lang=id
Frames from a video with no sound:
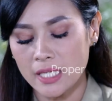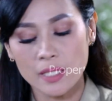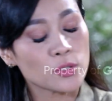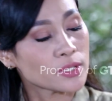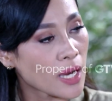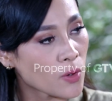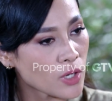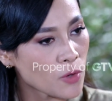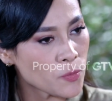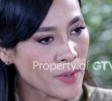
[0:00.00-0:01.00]
Ibu tahu
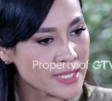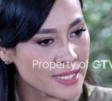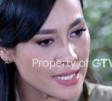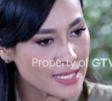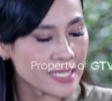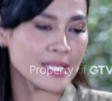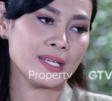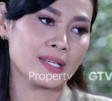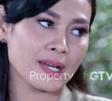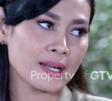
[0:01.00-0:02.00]
kamu pasti sedih
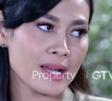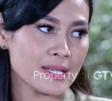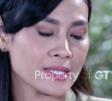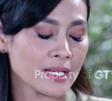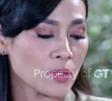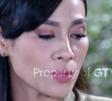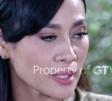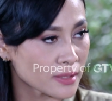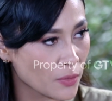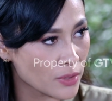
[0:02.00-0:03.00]
karena acara
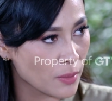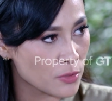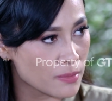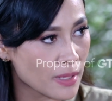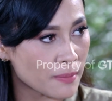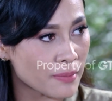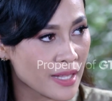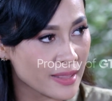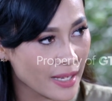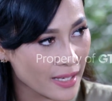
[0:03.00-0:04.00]
ulang tahun kamu semalam
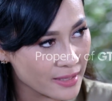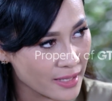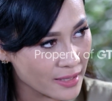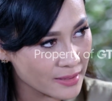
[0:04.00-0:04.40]
berantakan kan?